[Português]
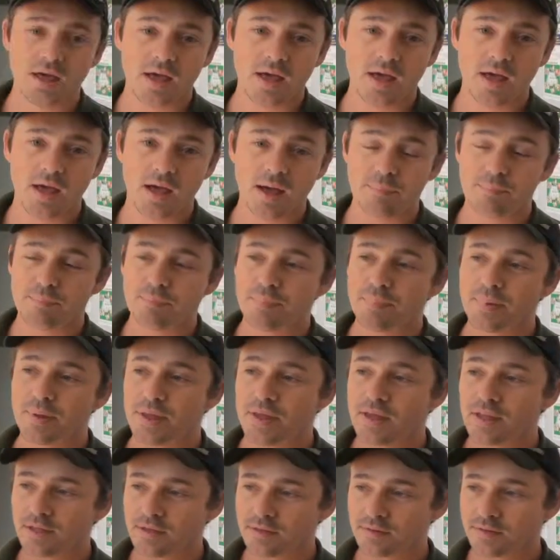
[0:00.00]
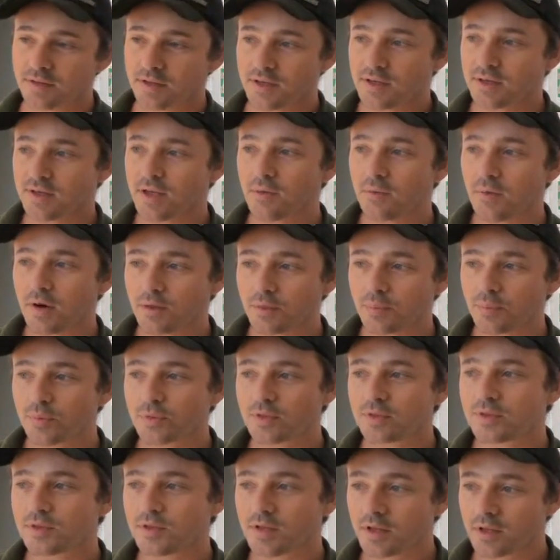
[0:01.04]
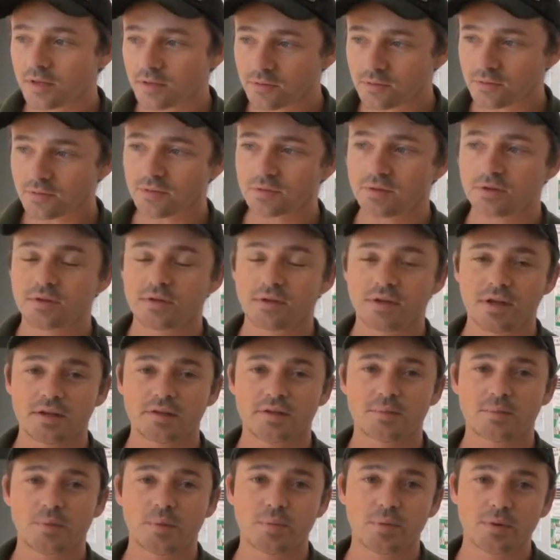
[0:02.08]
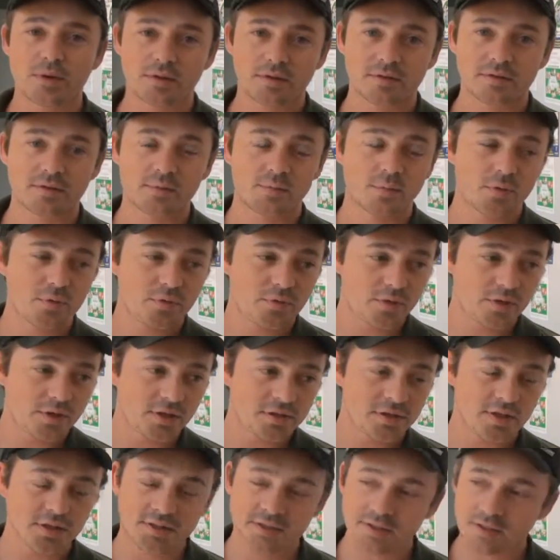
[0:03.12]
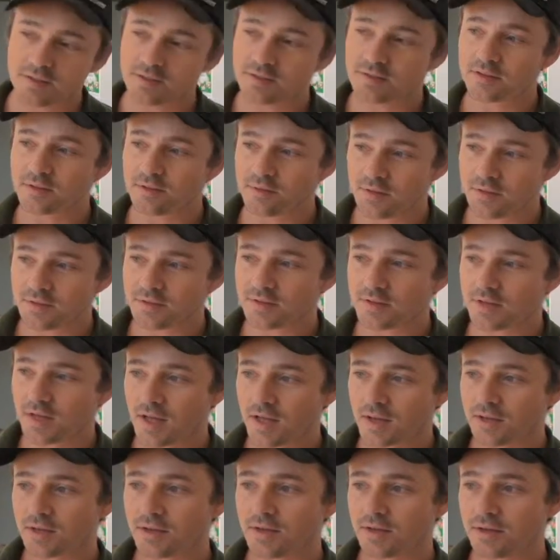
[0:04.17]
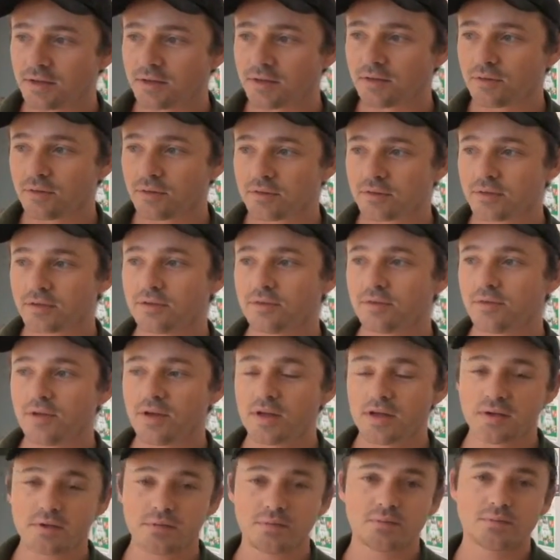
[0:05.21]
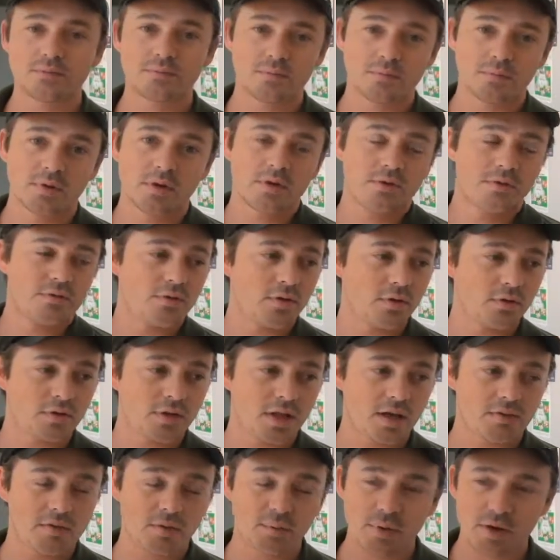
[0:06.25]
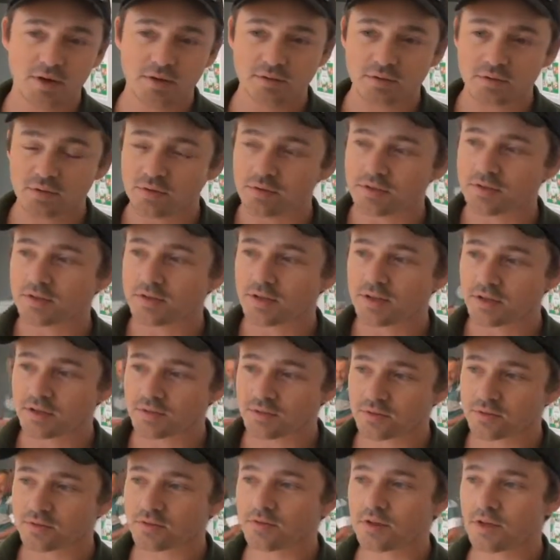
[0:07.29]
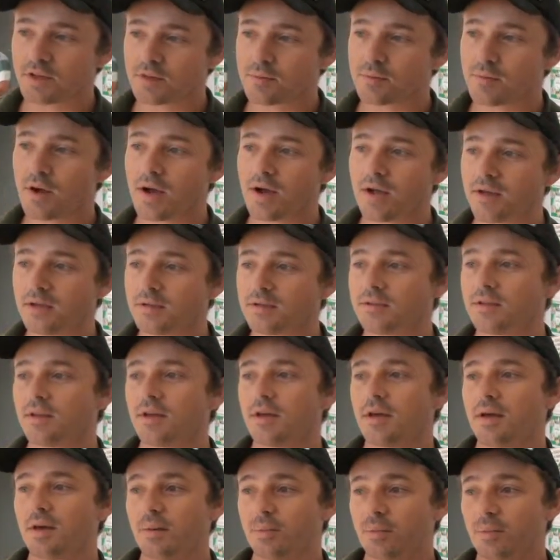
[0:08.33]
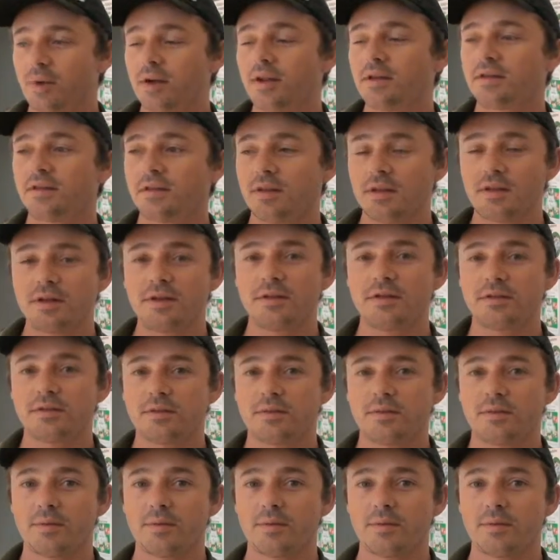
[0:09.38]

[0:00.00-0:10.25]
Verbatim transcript: é, apenas 34% dessa população bovina já tinha sido vacinada. Né? Então a gente vê aí um. faltava mais dois terços dos animais para serem